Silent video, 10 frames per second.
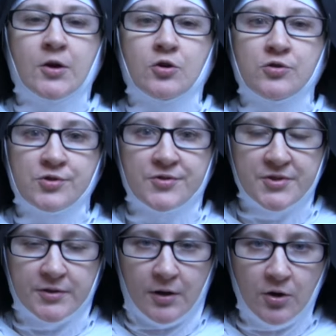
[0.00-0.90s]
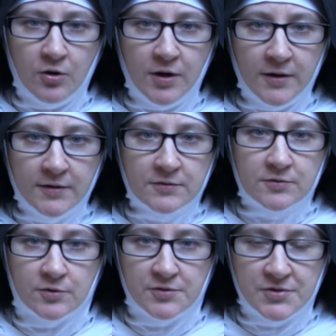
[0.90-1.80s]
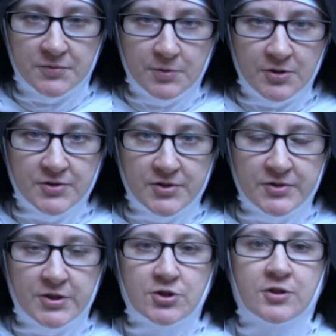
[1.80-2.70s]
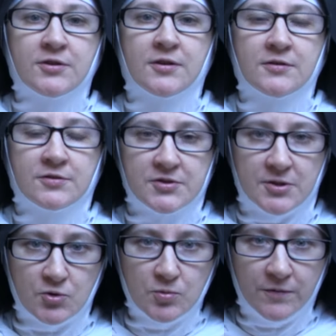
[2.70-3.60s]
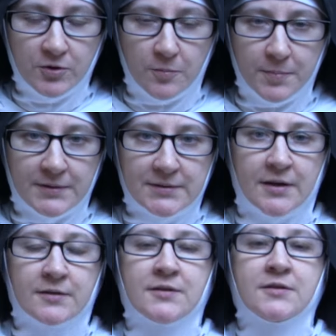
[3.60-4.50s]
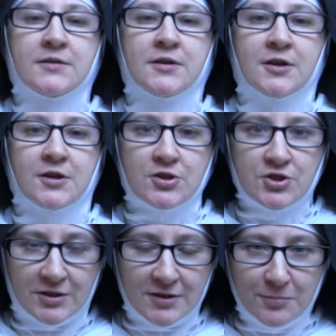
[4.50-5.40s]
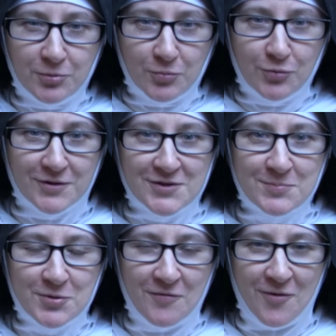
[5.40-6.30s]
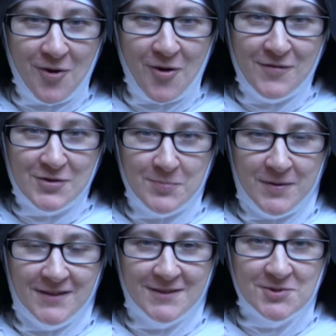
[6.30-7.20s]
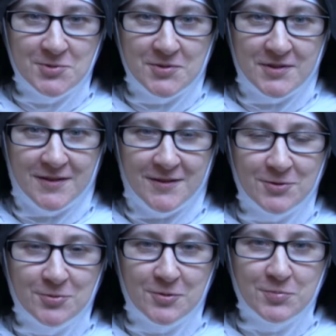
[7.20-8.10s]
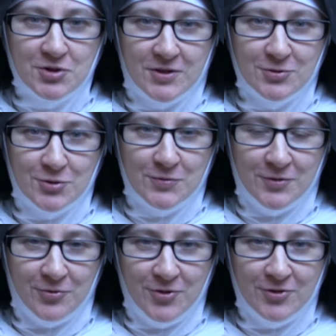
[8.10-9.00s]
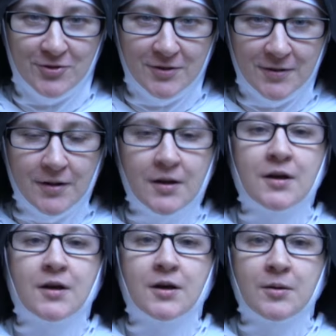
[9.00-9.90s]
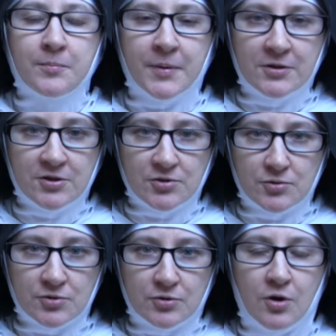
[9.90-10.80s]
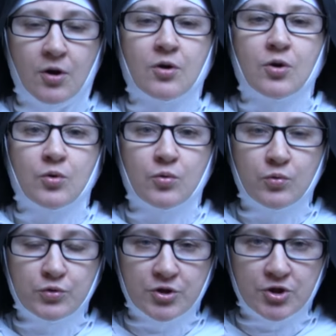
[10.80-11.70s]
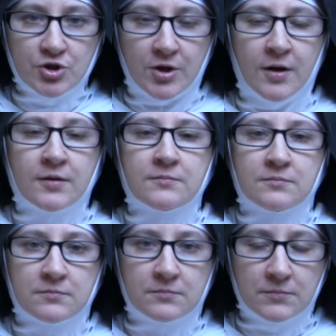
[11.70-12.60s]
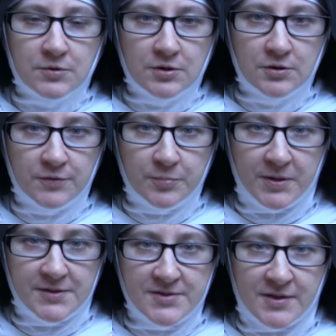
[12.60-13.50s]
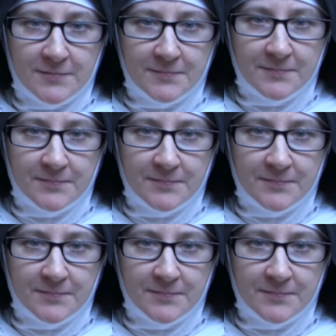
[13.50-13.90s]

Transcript: Chodzi o synagogę, to jest miejsce zdarzenia, jest tam człowiek opętany szatan próbuje sprowokować Pana Jezusa, który przyszedł do świątyni. Pan Jezus go ucisza i wypędza.